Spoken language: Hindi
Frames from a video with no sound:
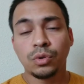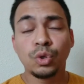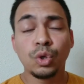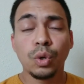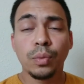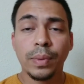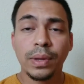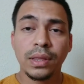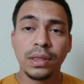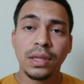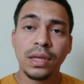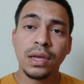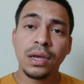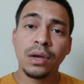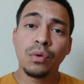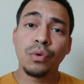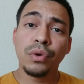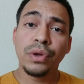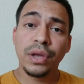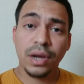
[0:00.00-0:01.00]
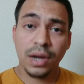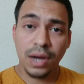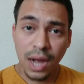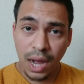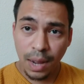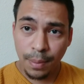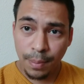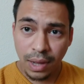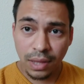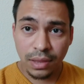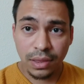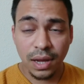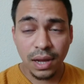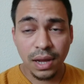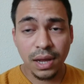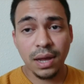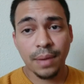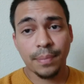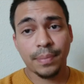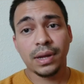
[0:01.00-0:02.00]
जो बंदे को ये काम आता
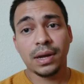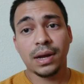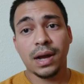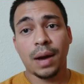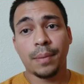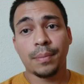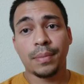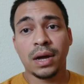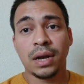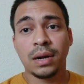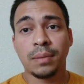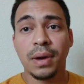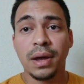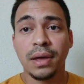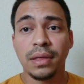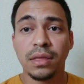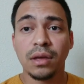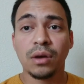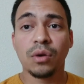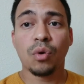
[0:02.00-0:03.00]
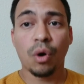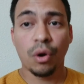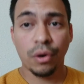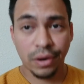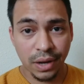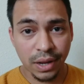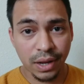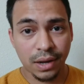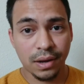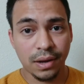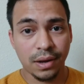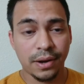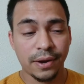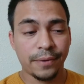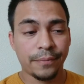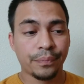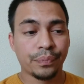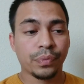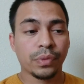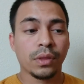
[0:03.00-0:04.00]
है अपने कामरान भाई से कांटेक्ट करें